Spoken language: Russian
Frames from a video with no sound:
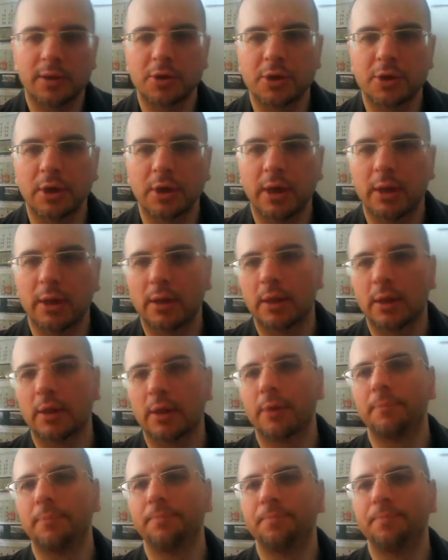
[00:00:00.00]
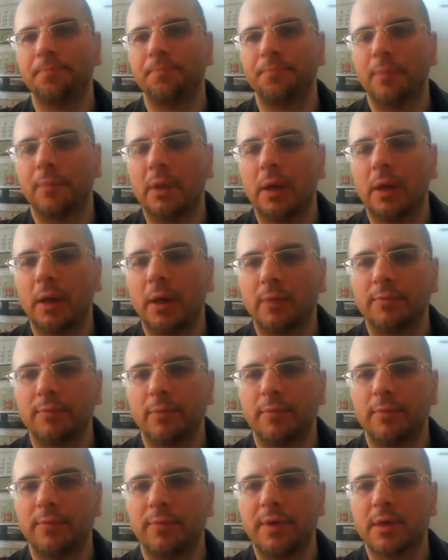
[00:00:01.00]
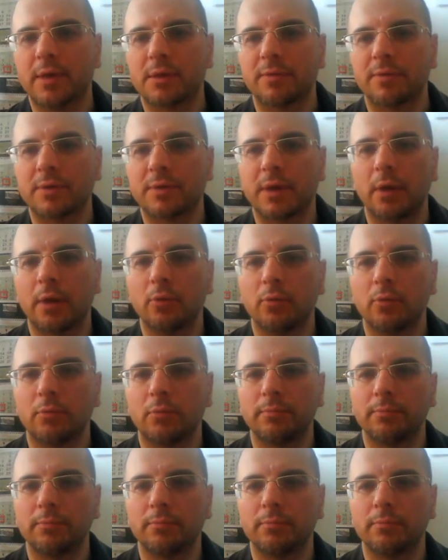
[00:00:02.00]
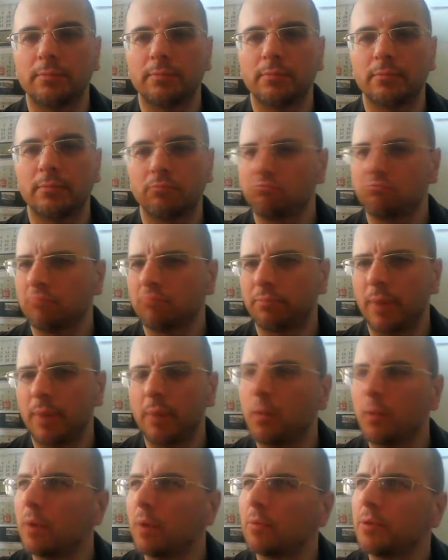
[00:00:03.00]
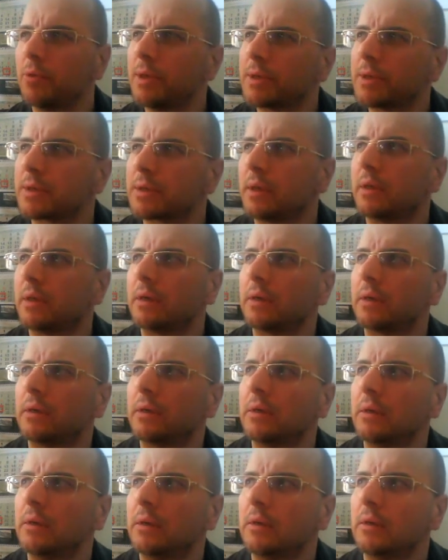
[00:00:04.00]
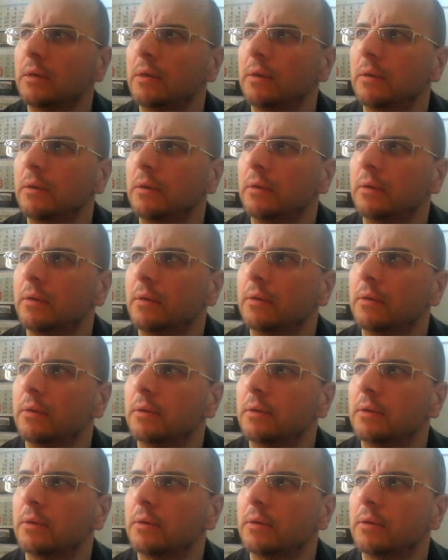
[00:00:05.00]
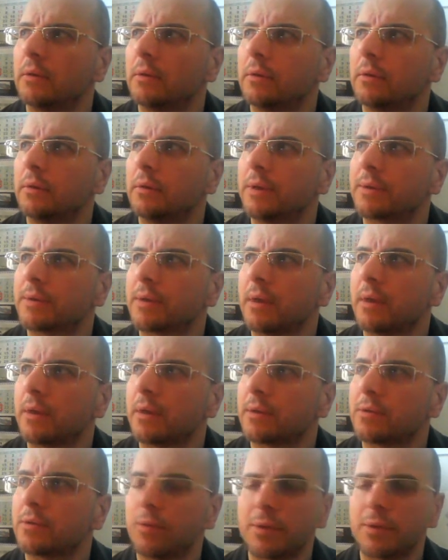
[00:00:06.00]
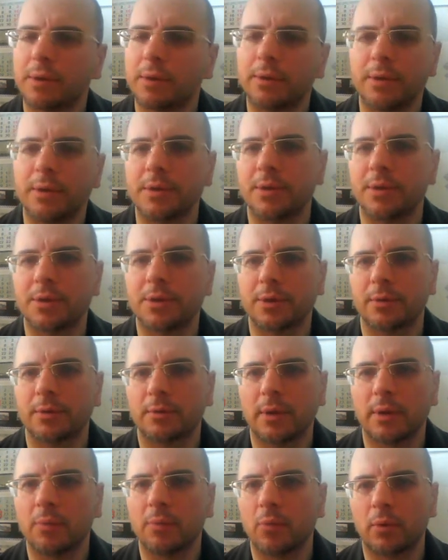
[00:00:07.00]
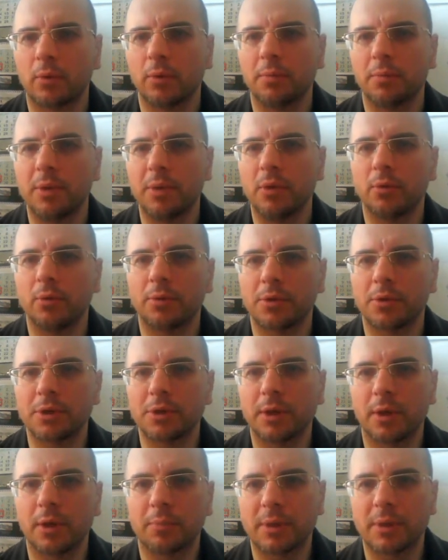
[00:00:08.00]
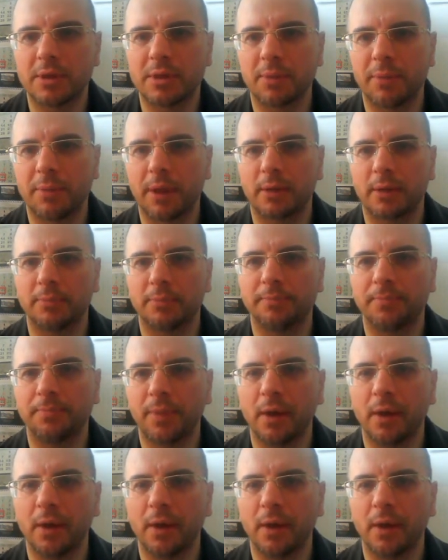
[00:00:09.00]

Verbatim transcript: нежелательных для въезда в страну, по-моему, несколько, э, несколько сотен тысяч, там около миллиона человек под запретом.